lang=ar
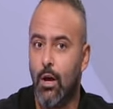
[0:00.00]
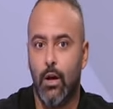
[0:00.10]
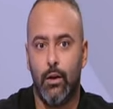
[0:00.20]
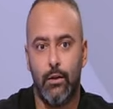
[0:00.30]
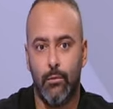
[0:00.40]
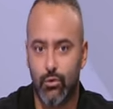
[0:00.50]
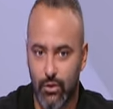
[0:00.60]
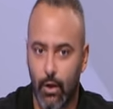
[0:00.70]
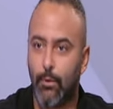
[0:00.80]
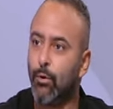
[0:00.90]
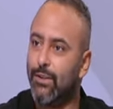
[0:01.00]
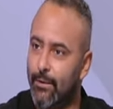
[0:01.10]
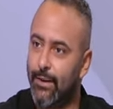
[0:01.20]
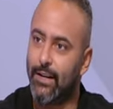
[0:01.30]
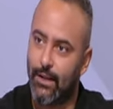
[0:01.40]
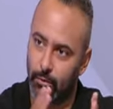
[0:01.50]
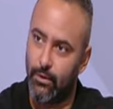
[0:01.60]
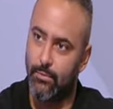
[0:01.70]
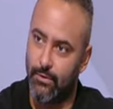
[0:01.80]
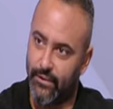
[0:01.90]
نبص على مجموعه الزمالك
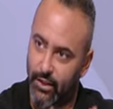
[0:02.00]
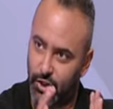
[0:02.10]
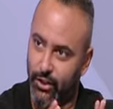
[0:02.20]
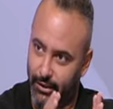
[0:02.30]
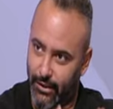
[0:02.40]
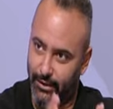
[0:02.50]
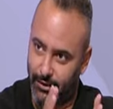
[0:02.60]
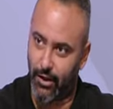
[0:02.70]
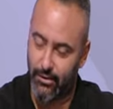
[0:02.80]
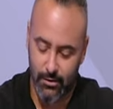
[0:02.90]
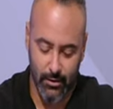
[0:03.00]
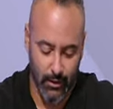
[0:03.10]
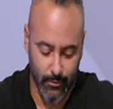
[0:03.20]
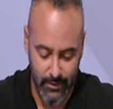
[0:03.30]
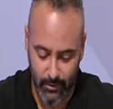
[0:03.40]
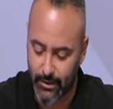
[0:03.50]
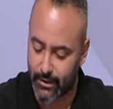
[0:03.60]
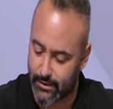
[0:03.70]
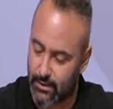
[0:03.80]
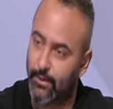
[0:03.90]
الاول سبيسيفيكيشن كده يعني نخصص الكلام على
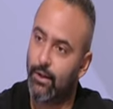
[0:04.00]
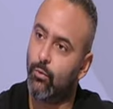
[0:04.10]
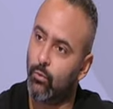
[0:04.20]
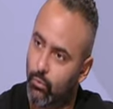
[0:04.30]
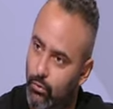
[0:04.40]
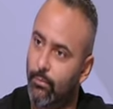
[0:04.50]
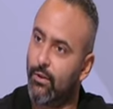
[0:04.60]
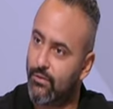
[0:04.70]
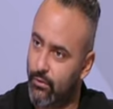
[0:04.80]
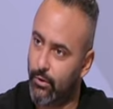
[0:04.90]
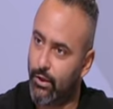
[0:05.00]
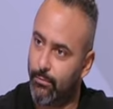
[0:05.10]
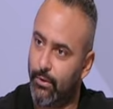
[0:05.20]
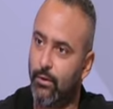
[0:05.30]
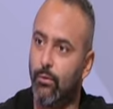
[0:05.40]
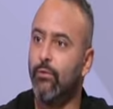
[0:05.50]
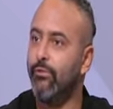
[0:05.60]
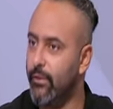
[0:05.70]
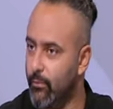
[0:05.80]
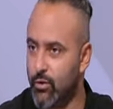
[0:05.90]
الزمالك الزمالك والمصري وانيمبا
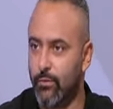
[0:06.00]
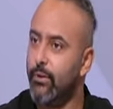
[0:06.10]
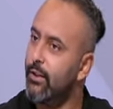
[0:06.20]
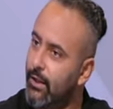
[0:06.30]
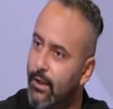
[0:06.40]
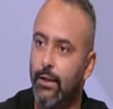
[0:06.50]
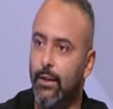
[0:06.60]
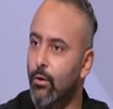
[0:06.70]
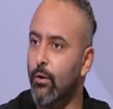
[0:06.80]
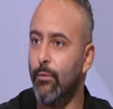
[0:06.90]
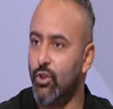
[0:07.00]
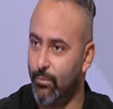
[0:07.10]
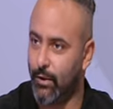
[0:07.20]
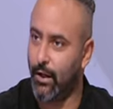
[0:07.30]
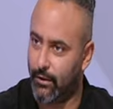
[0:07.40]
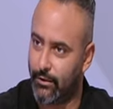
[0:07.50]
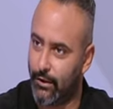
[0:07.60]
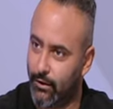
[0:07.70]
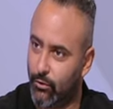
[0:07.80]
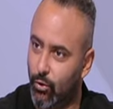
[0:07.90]
والفريق الموزمبيقي ده اللي هو الماتش بتاع
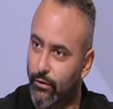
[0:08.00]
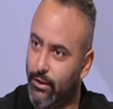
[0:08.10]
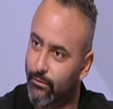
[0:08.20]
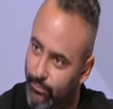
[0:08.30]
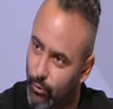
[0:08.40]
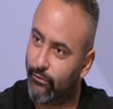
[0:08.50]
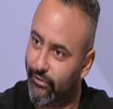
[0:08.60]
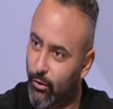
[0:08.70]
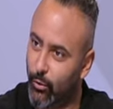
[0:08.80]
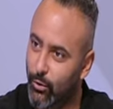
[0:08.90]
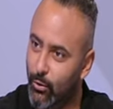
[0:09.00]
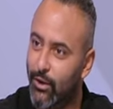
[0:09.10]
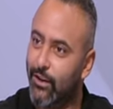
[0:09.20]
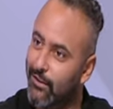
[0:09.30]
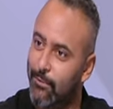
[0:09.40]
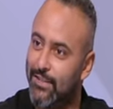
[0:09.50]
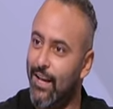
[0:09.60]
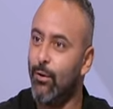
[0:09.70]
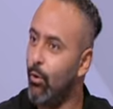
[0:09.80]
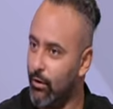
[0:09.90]
3 الظهر بتجيب جون في اوله يبقى
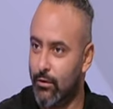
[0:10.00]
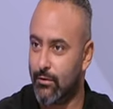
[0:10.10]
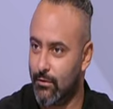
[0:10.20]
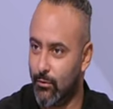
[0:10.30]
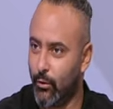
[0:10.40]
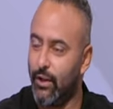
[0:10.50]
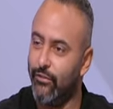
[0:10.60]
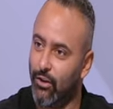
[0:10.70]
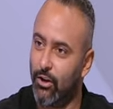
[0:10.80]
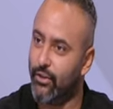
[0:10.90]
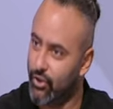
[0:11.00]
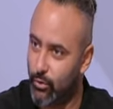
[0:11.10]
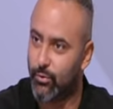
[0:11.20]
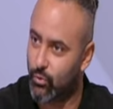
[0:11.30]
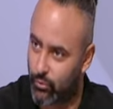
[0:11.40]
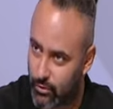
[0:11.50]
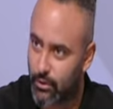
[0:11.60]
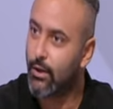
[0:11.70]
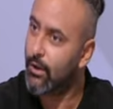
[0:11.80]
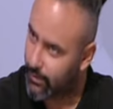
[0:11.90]
سهل وخلاص وهنا في القاهره تشيلهم سكور
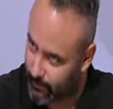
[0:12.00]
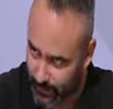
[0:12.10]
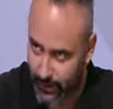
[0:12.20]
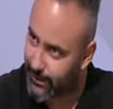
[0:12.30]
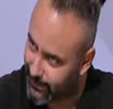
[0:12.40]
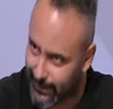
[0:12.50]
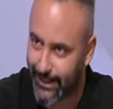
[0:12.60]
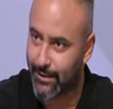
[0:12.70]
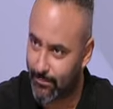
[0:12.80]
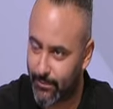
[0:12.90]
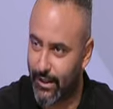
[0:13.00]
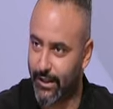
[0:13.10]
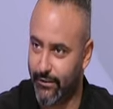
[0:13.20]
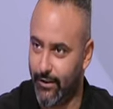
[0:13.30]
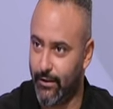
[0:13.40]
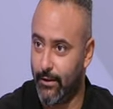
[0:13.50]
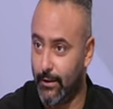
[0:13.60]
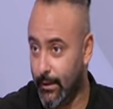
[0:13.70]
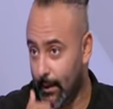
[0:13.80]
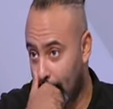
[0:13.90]
يعني, يعني نتكلم لو يعني.
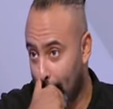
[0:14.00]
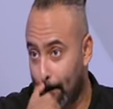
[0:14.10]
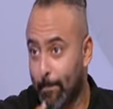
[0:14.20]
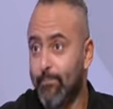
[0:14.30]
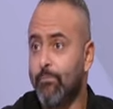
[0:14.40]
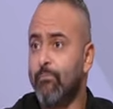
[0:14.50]
والحظ الحلو ان انت